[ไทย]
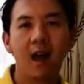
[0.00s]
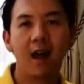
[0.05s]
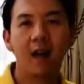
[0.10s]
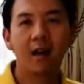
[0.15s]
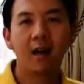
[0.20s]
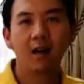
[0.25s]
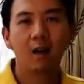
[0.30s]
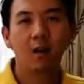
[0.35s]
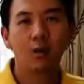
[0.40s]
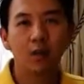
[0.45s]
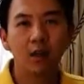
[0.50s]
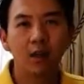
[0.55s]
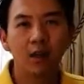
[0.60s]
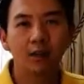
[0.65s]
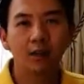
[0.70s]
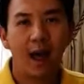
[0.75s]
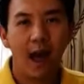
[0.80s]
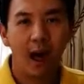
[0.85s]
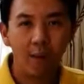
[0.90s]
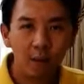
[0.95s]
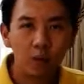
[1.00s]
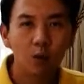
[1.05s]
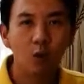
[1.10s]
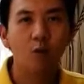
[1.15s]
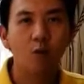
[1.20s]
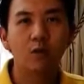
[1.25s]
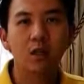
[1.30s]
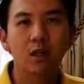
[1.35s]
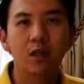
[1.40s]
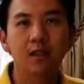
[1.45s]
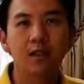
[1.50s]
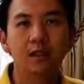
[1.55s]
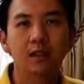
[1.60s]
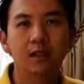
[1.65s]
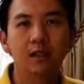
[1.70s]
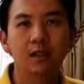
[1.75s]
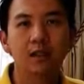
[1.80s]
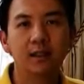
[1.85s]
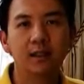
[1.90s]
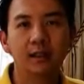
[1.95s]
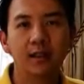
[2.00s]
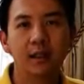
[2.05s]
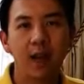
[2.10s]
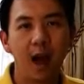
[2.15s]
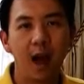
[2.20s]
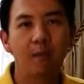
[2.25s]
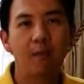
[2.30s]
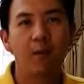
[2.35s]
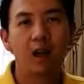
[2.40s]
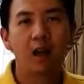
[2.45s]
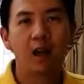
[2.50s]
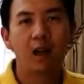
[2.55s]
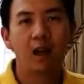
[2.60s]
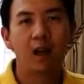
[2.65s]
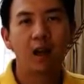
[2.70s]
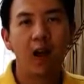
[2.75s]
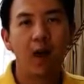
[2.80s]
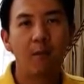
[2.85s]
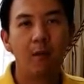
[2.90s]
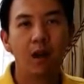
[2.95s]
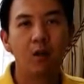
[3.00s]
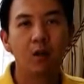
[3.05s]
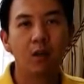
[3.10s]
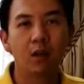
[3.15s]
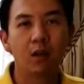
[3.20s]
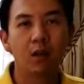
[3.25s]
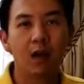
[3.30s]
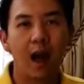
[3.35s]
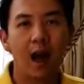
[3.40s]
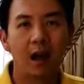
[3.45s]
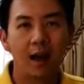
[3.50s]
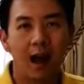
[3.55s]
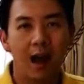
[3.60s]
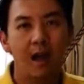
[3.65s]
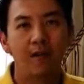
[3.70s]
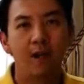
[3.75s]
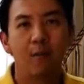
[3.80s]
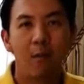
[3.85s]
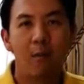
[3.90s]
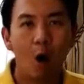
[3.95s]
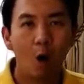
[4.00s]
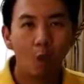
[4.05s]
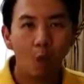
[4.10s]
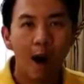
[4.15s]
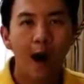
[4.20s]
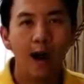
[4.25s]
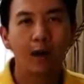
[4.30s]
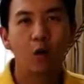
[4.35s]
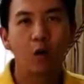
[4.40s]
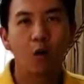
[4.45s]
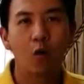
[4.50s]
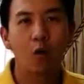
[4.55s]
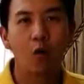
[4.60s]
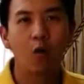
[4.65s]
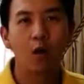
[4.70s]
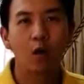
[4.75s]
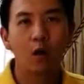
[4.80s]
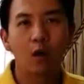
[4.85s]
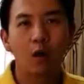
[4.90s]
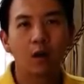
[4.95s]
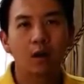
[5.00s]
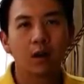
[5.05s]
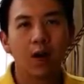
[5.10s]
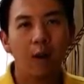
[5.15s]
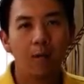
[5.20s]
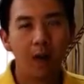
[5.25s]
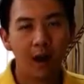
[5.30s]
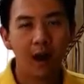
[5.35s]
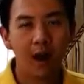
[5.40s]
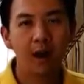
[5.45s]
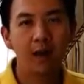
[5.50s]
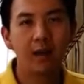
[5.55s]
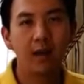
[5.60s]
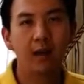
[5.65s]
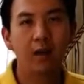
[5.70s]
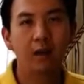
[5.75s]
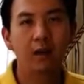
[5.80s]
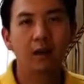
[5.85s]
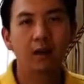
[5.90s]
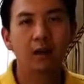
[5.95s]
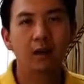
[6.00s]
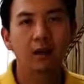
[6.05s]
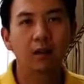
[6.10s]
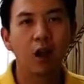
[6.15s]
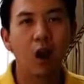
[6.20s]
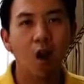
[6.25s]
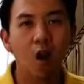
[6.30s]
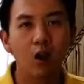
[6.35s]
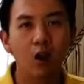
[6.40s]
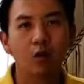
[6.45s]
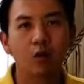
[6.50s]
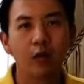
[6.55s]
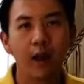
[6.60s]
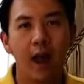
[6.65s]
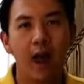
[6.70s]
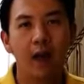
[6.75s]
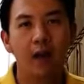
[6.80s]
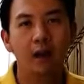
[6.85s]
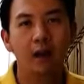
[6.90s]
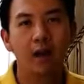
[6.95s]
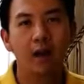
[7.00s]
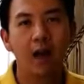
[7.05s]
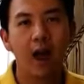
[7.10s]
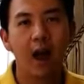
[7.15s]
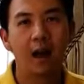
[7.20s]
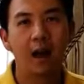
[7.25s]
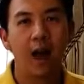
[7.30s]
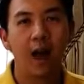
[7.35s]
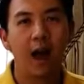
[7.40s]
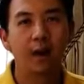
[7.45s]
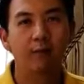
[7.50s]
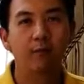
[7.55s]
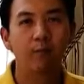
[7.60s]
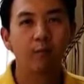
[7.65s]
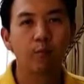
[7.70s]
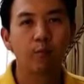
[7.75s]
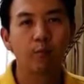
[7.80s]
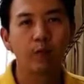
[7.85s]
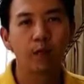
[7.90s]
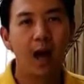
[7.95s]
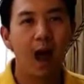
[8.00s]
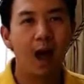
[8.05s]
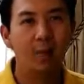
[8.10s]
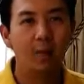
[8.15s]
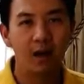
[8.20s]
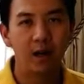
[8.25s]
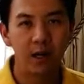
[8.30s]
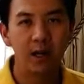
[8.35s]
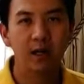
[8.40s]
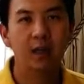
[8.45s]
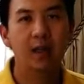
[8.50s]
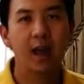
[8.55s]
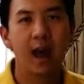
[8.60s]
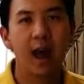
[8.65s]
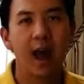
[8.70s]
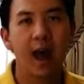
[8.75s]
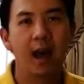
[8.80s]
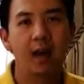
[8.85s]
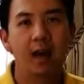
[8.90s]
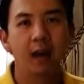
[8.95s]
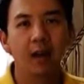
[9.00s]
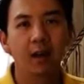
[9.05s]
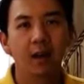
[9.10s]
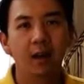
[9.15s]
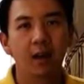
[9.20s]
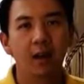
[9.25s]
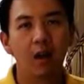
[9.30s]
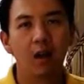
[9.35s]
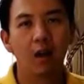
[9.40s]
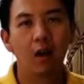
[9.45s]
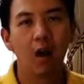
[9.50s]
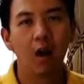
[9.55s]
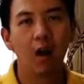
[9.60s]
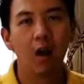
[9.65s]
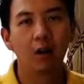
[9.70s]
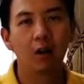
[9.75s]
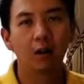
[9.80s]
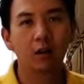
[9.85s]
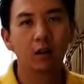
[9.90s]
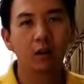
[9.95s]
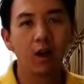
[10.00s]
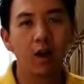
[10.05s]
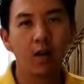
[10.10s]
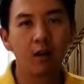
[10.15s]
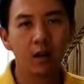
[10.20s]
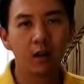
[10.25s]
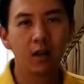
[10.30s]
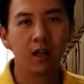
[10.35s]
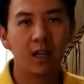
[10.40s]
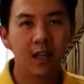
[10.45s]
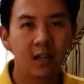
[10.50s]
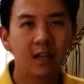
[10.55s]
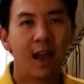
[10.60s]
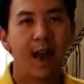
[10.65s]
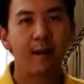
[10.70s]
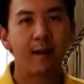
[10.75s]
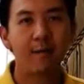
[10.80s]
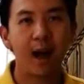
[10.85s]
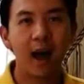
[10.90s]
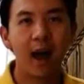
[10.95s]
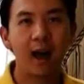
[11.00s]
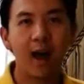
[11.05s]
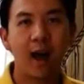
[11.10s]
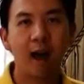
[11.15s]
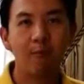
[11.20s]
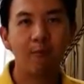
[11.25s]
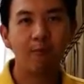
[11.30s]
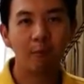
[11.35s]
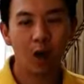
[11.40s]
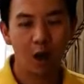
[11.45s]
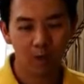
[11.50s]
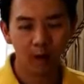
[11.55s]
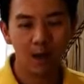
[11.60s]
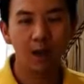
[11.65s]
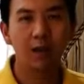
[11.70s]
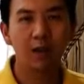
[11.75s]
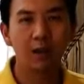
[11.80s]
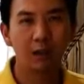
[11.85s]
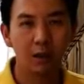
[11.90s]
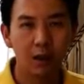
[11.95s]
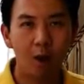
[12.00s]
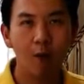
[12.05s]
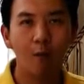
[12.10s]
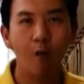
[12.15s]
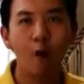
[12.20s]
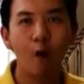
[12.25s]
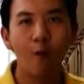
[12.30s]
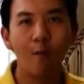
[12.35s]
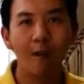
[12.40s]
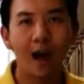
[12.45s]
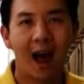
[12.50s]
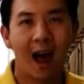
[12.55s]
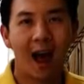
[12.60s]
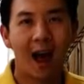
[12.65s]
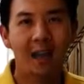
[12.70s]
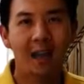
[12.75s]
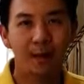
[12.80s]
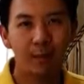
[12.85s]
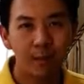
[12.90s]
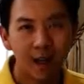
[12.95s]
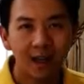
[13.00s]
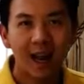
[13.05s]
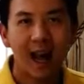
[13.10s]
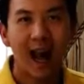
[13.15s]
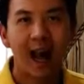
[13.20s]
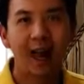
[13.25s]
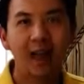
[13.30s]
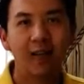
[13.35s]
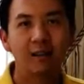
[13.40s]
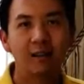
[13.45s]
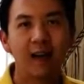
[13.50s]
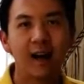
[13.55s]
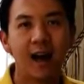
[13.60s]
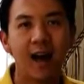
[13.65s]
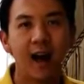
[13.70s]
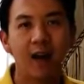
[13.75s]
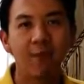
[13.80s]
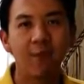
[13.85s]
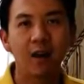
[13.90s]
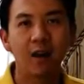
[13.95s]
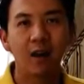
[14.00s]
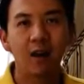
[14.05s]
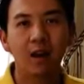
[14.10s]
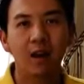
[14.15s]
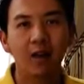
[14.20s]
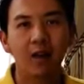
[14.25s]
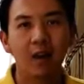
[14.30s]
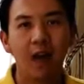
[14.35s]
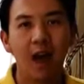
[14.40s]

รู้สึกตา มันชุ่มชื้นขึ้นครับแล้วทำให้รู้สึกอาการเนี่ยเบาบางลงทำให้ต้อตรงเนี้ยอาการจางไปเยอะเลยฮะแล้วก็ตอนนี้ดีใจมากครับ ตอนนี้เซลโก้มาขายที่เมืองไทยแล้วนะครับนะฮะ